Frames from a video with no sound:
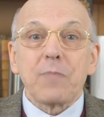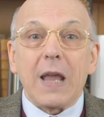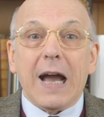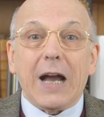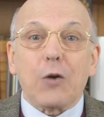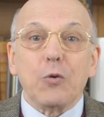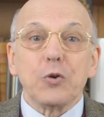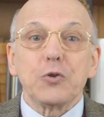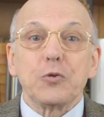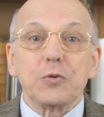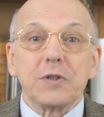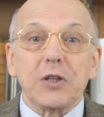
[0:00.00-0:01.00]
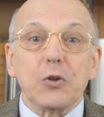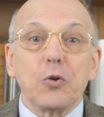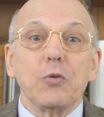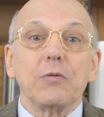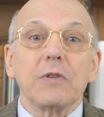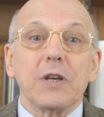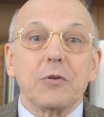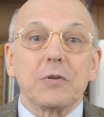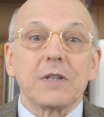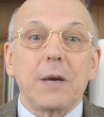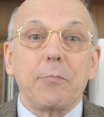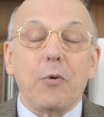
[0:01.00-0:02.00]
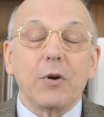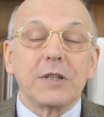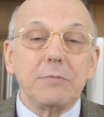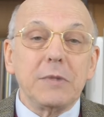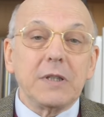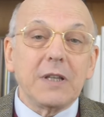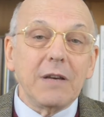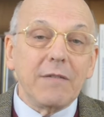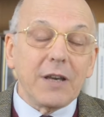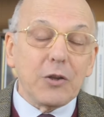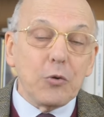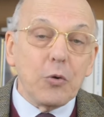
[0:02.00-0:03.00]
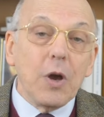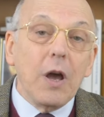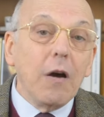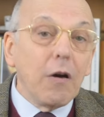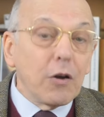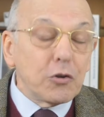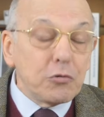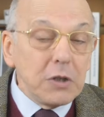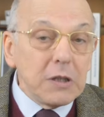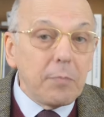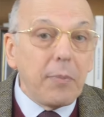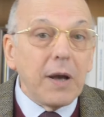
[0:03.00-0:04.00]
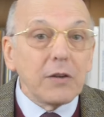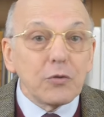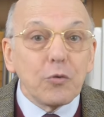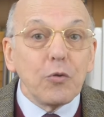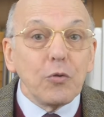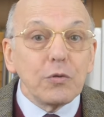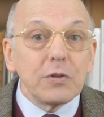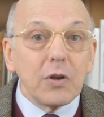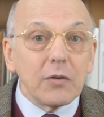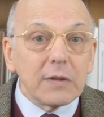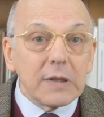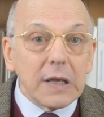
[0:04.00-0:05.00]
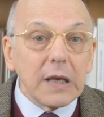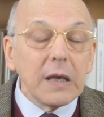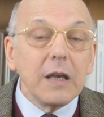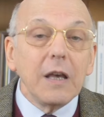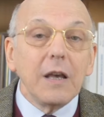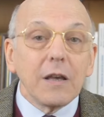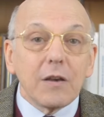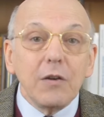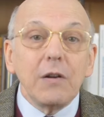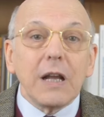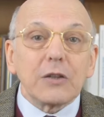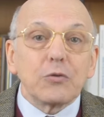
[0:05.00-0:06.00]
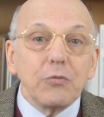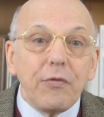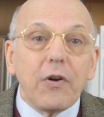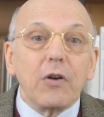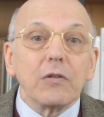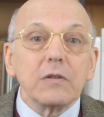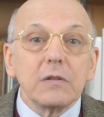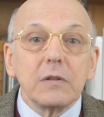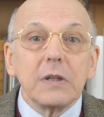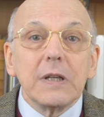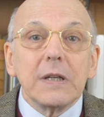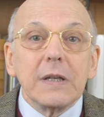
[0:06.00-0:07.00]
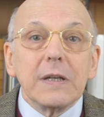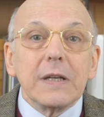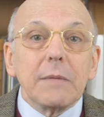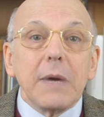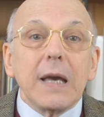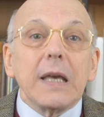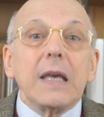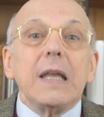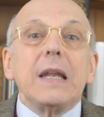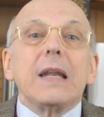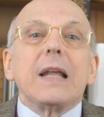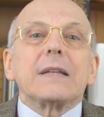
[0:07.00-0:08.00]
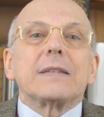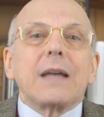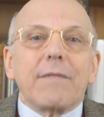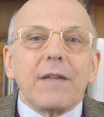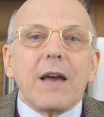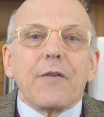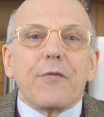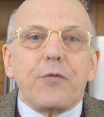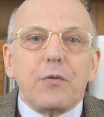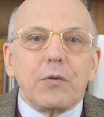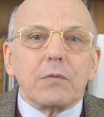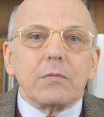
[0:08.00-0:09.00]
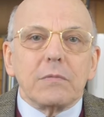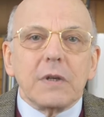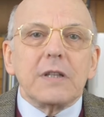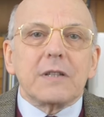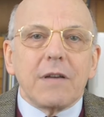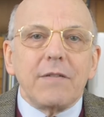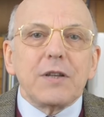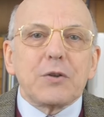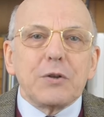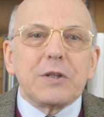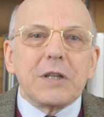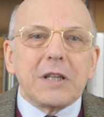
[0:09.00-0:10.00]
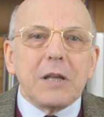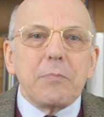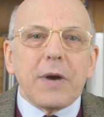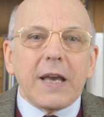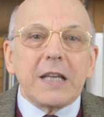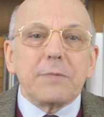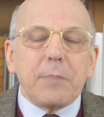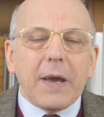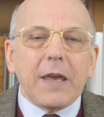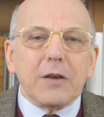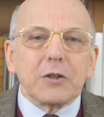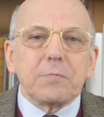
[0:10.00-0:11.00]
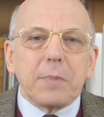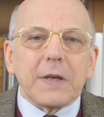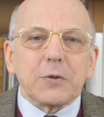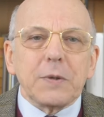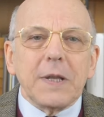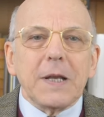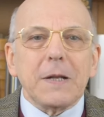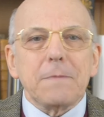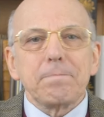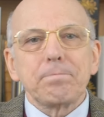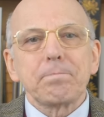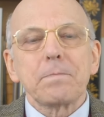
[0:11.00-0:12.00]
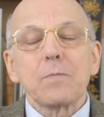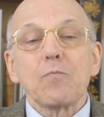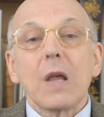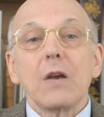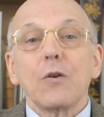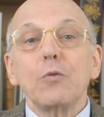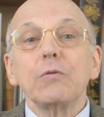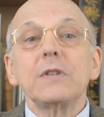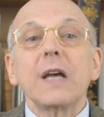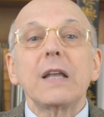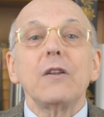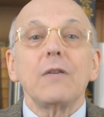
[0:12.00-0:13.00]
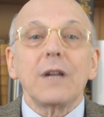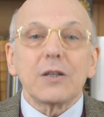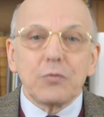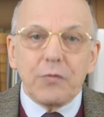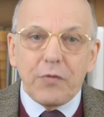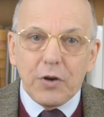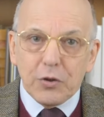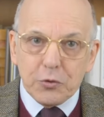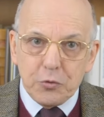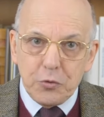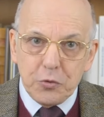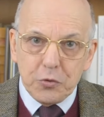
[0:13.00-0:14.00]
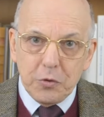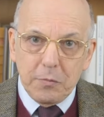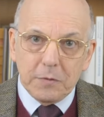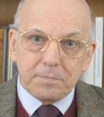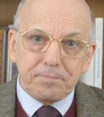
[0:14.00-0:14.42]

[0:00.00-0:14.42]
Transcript: à cause de ses dons et de sa proximité avec Dieu. Ensuite parce que l'on sentait que la souffrance, ben, il la savait à fond, il savait ce que c'était par expérience personnelle. Concernant la souffrance, justement,